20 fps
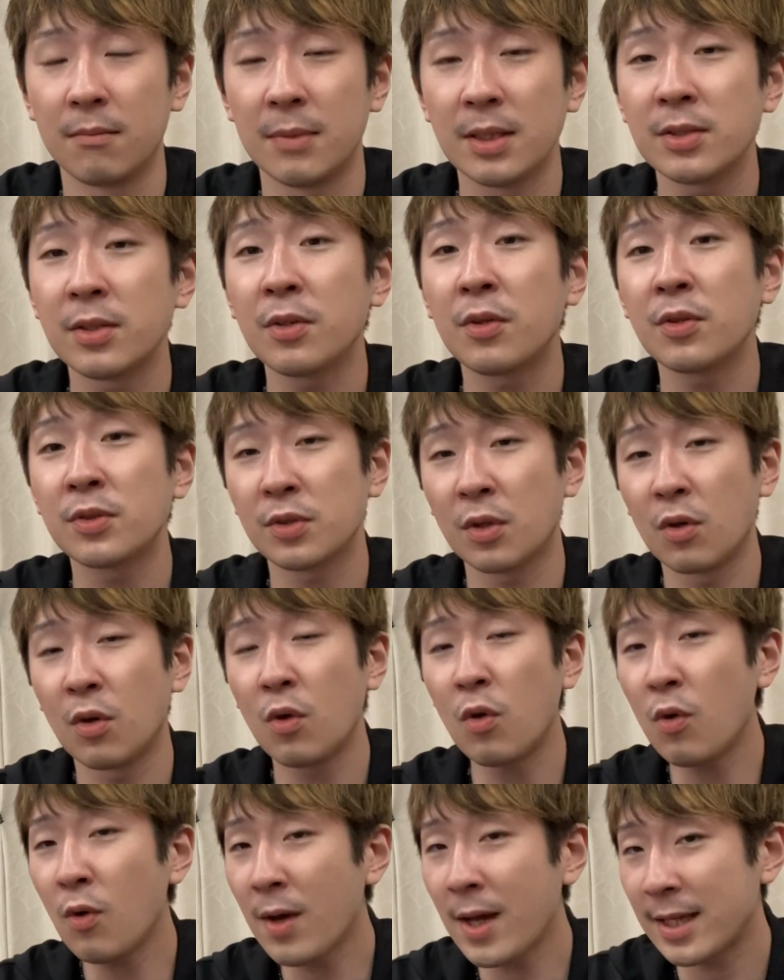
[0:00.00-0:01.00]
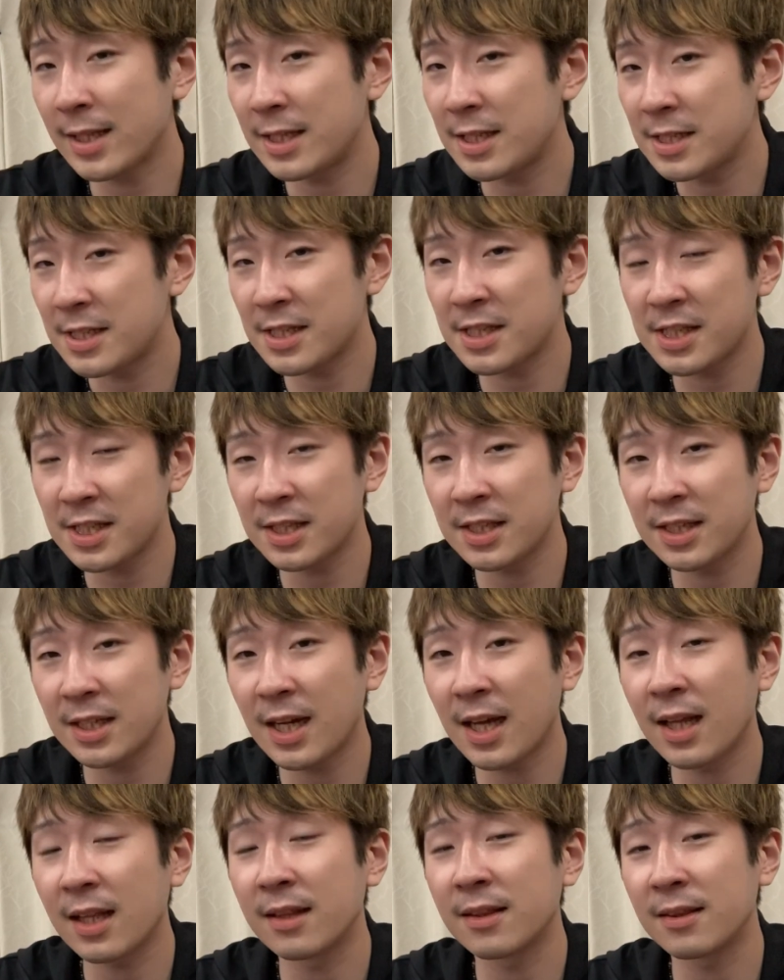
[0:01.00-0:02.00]
それこそフォアに自信
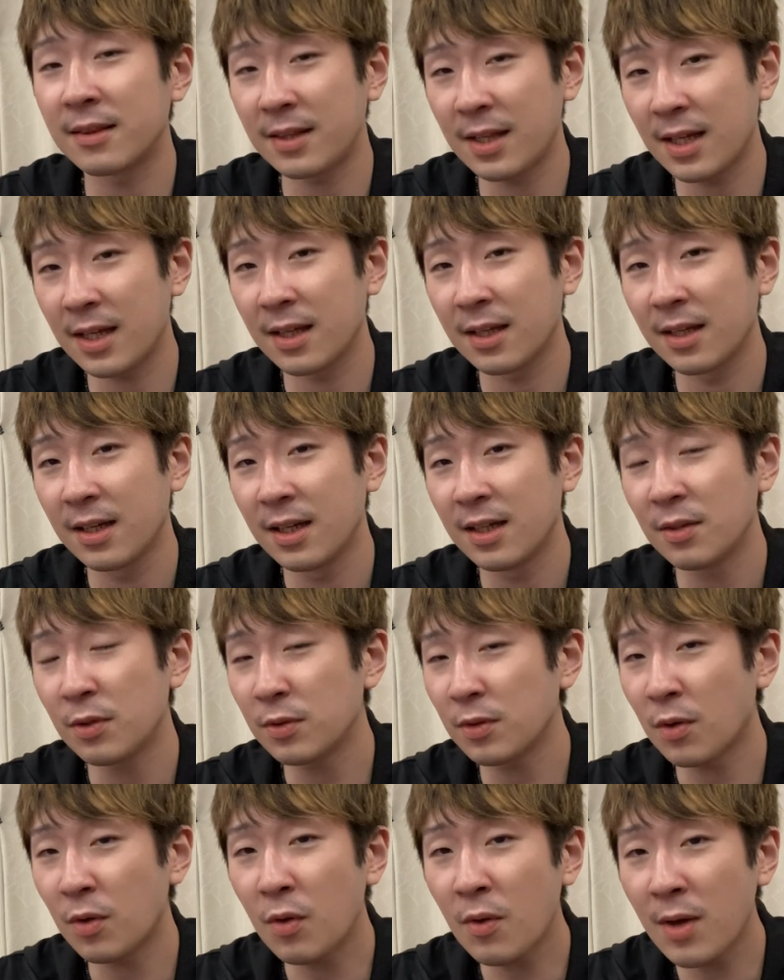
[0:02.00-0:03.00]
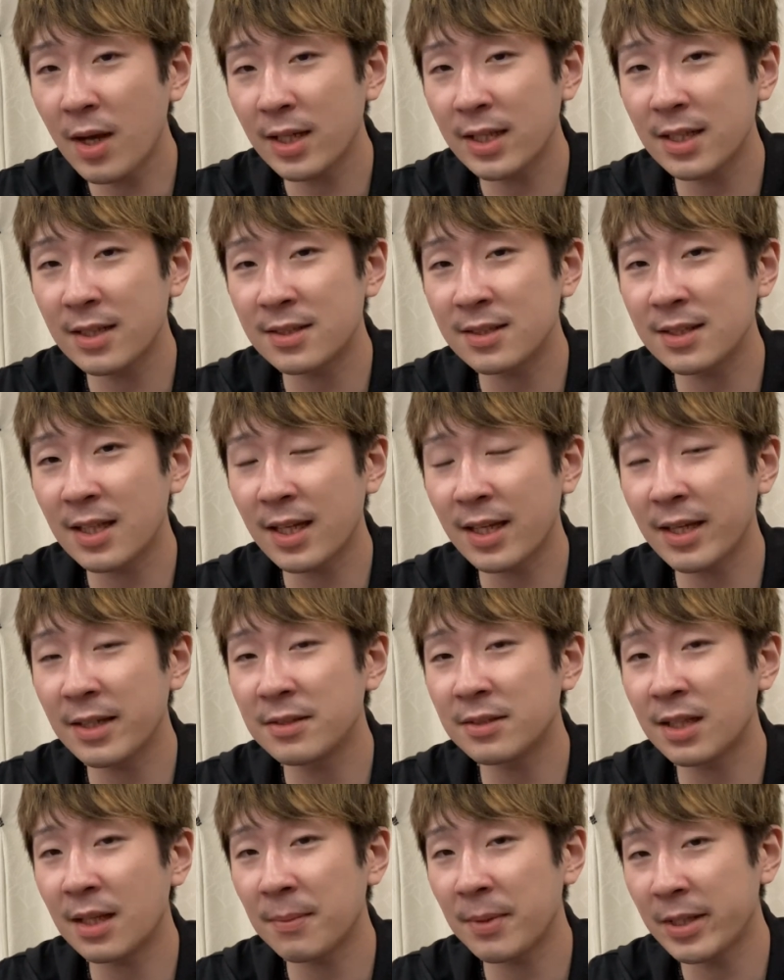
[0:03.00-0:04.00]
があって、そのフォアにつなげ
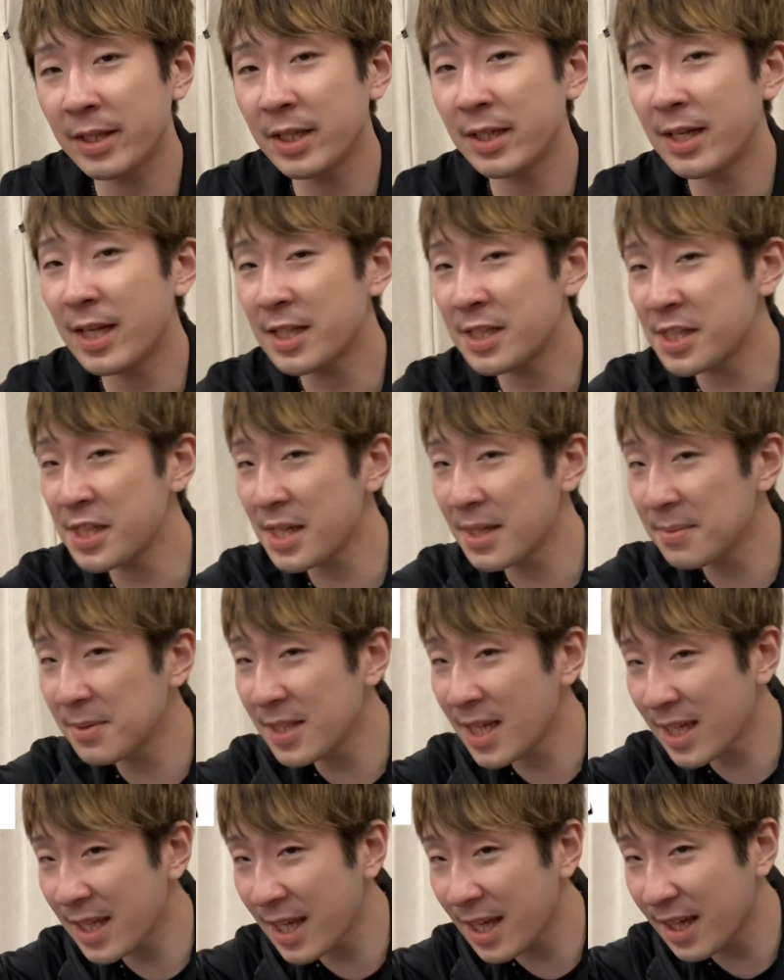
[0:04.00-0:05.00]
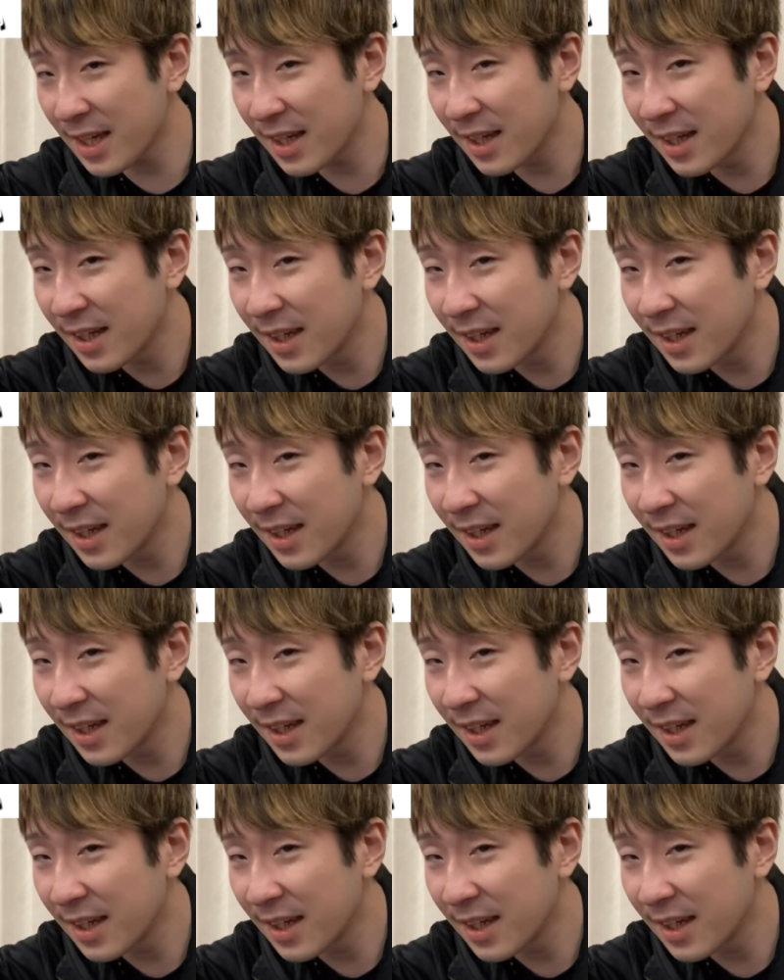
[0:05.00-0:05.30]
るためにレシーブだけ